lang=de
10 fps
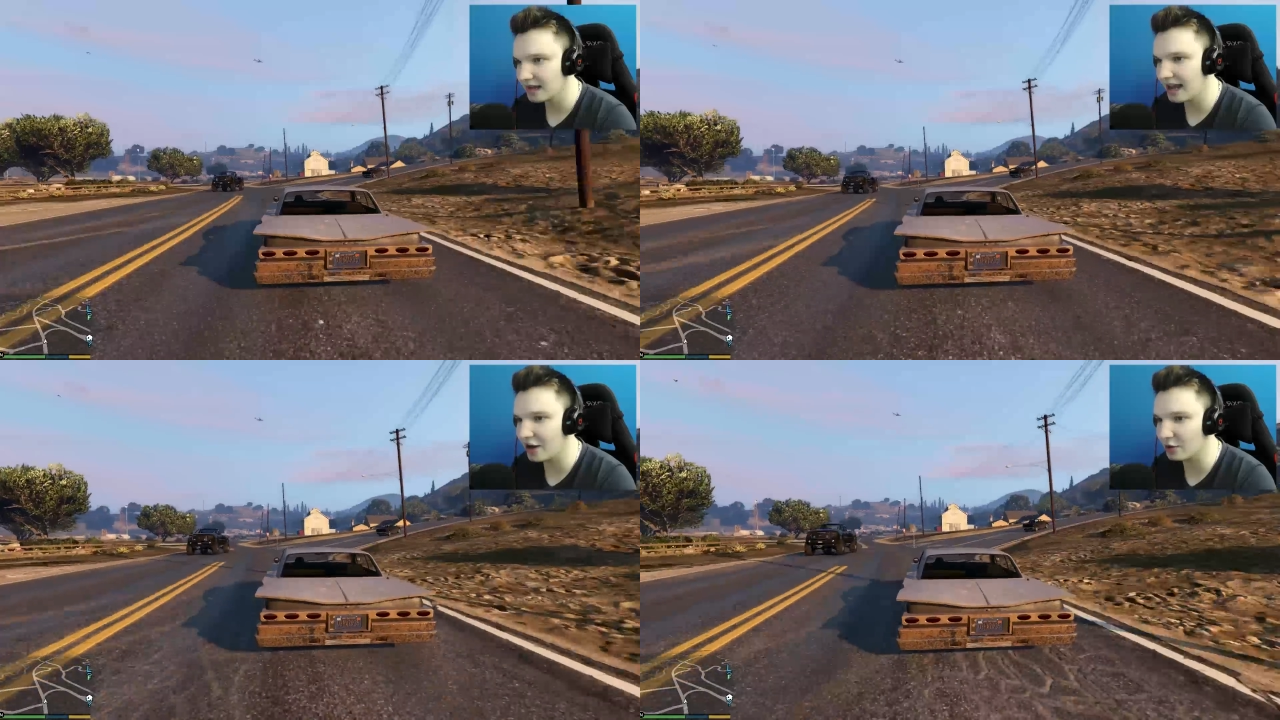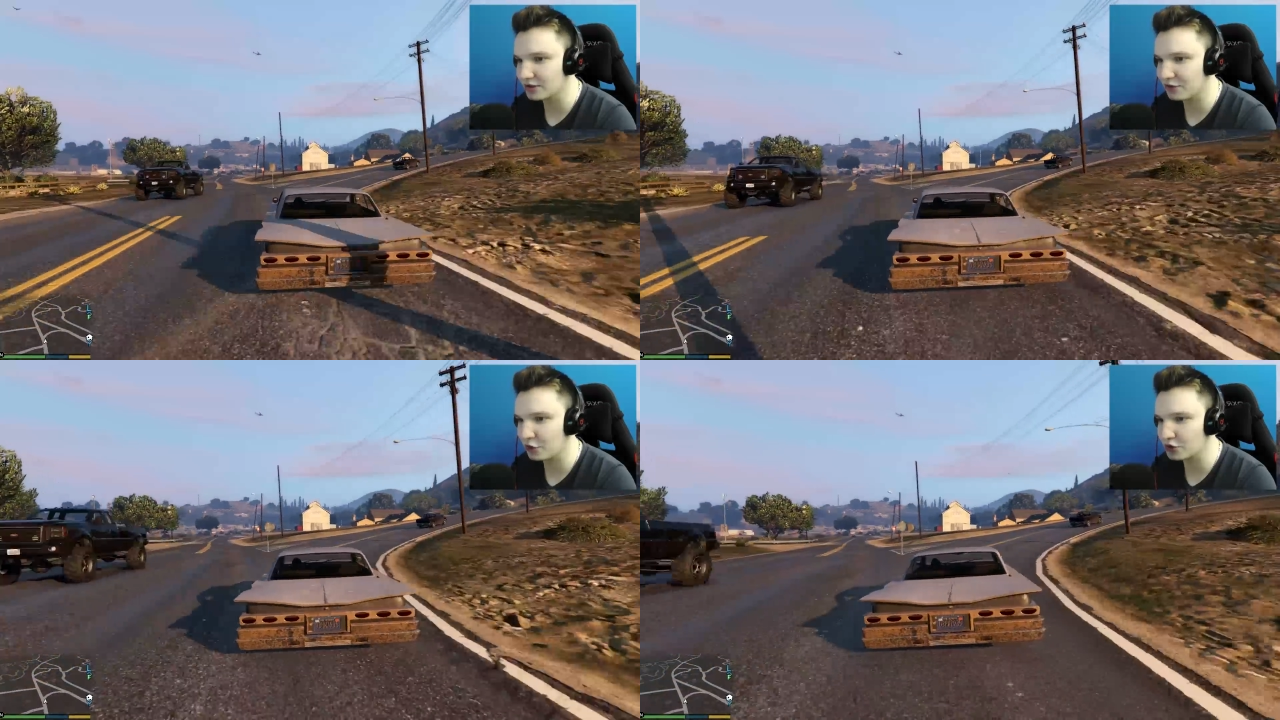Hey, da oben ist
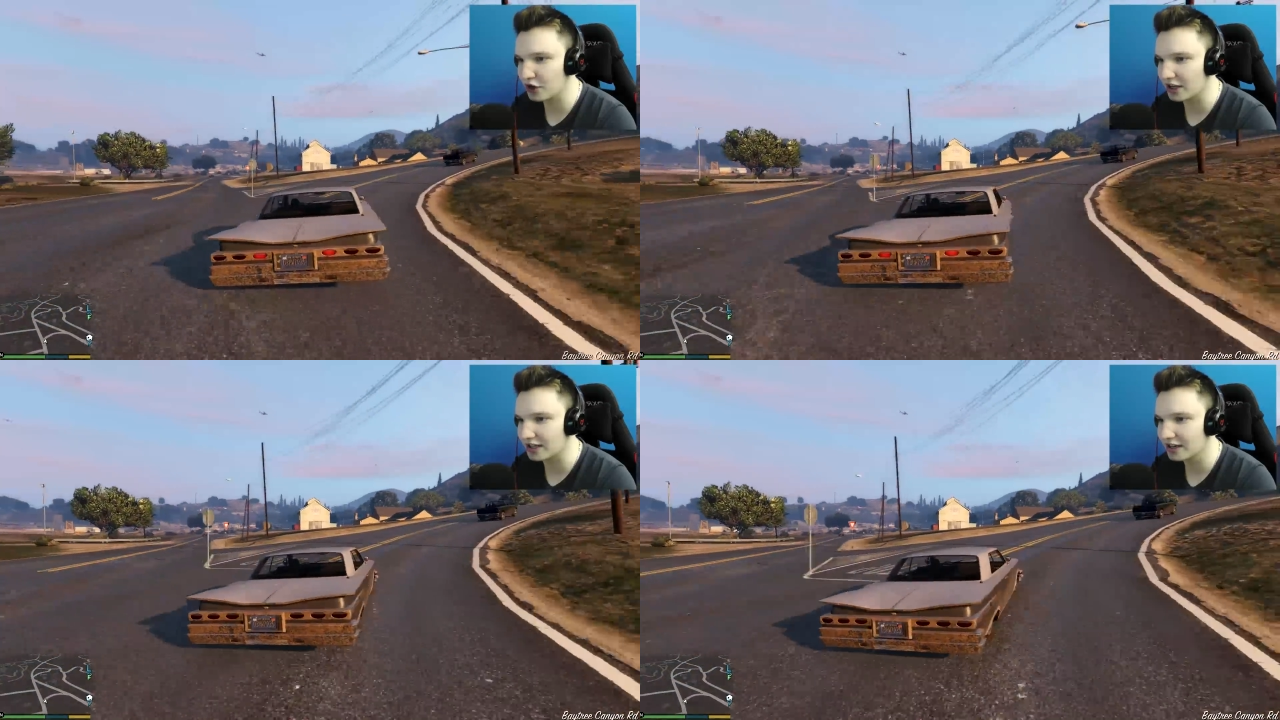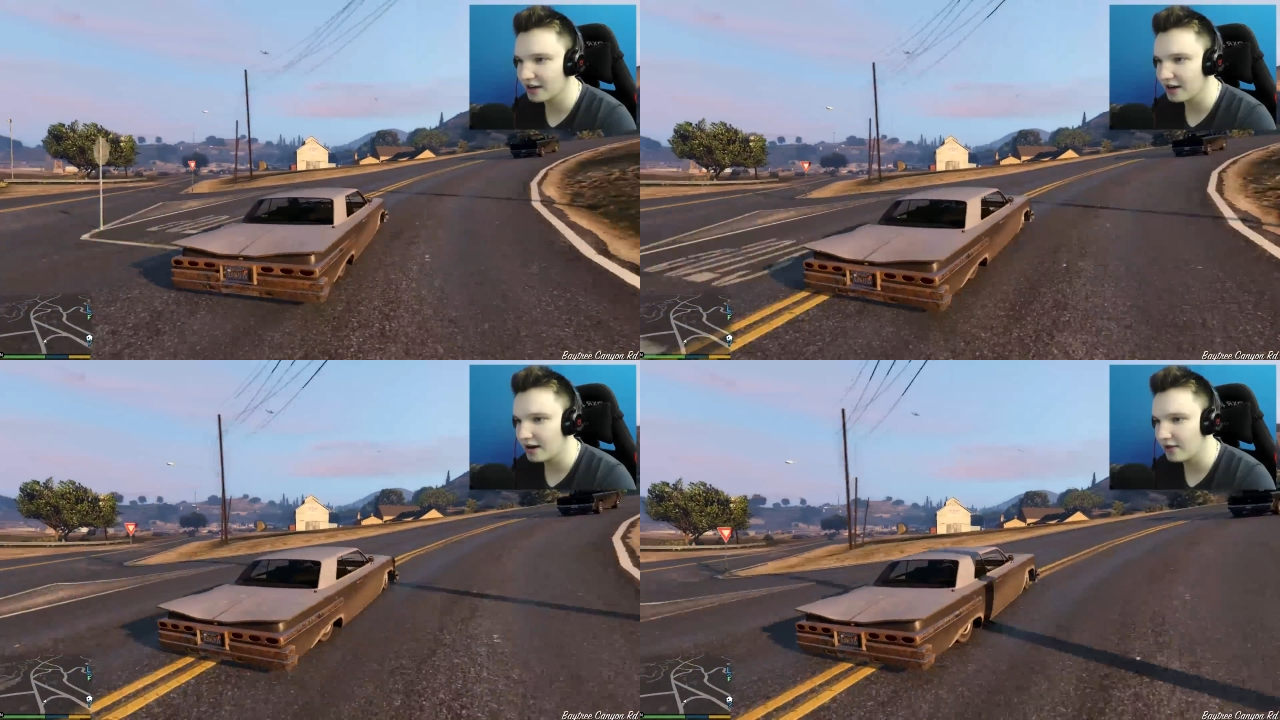ein Flugzeug.
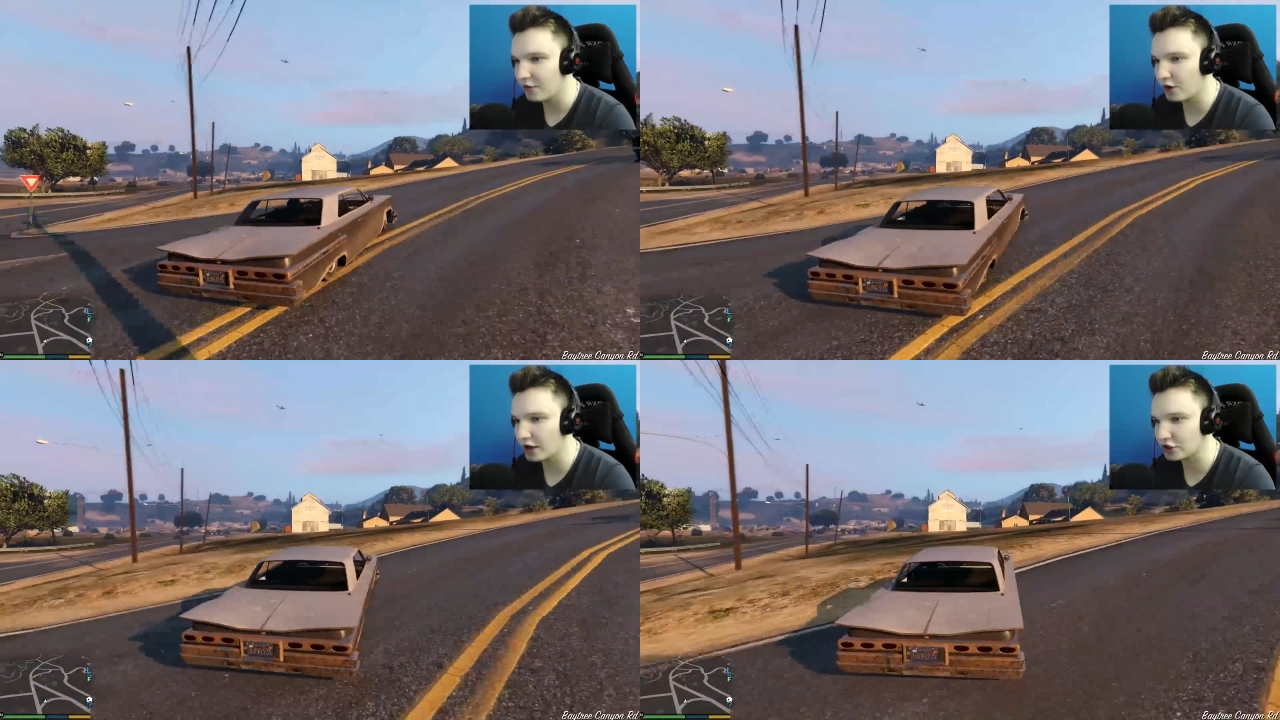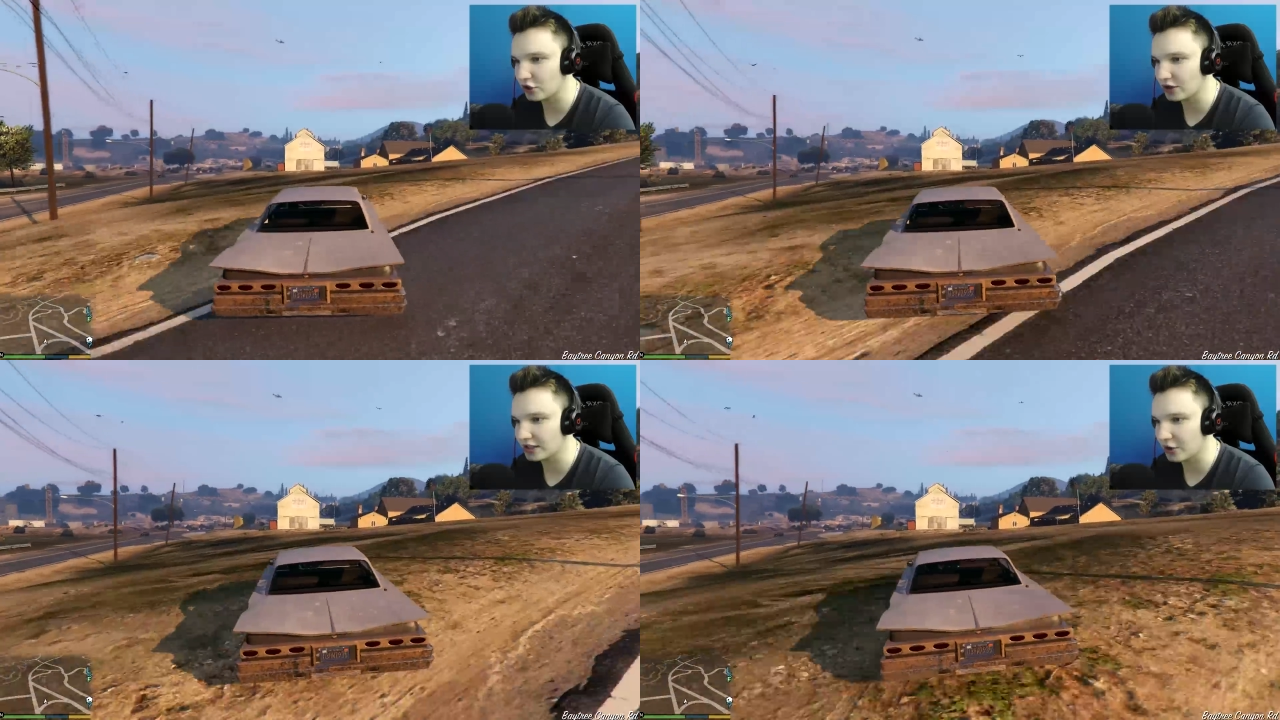
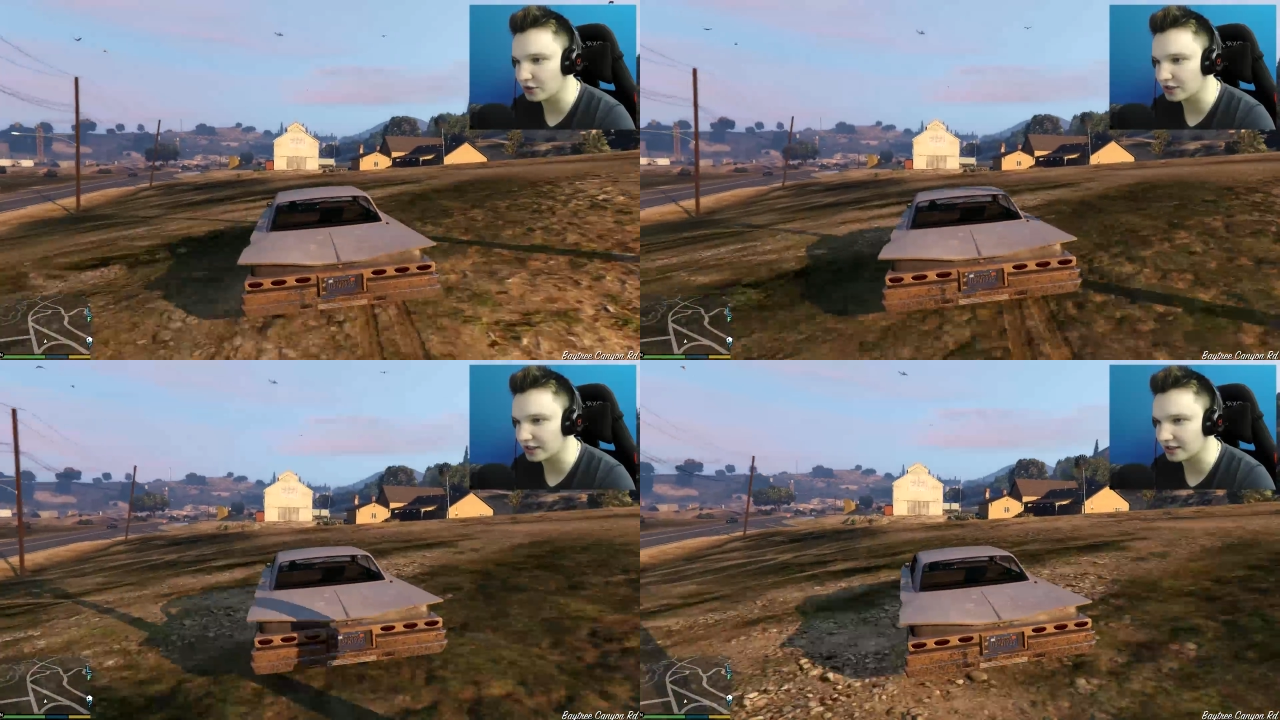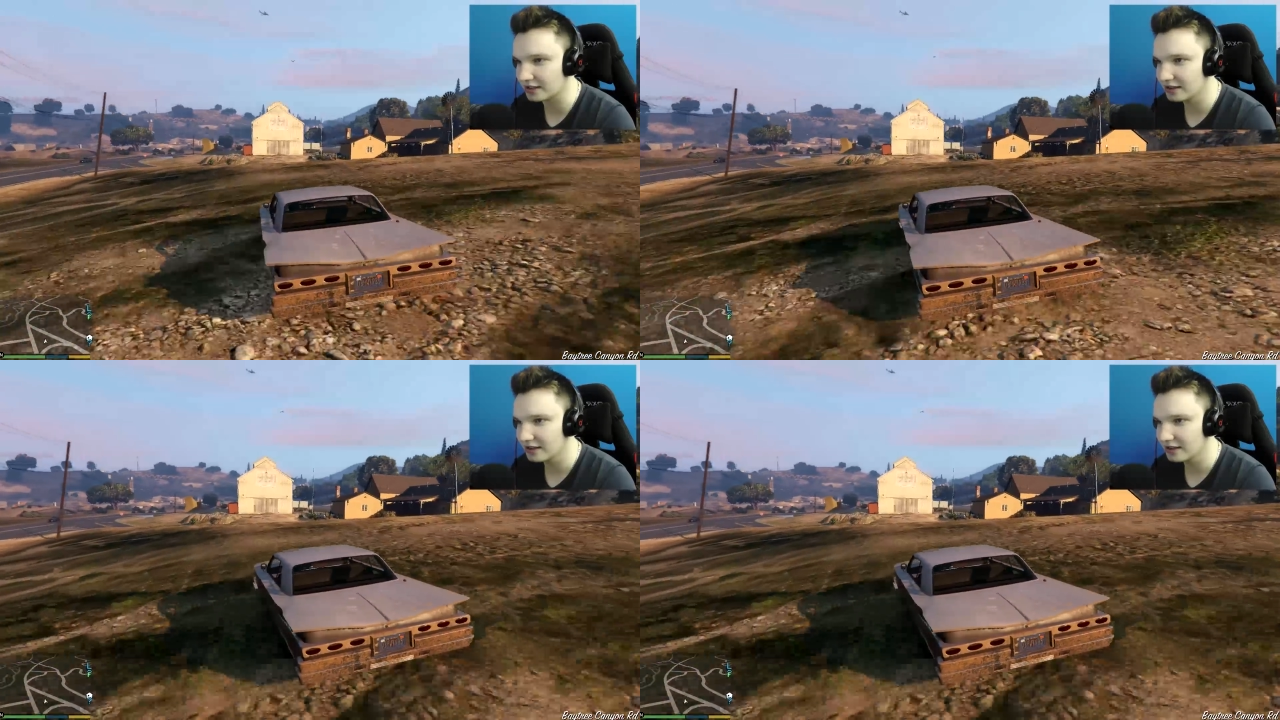Wunderschön, diese Aussicht.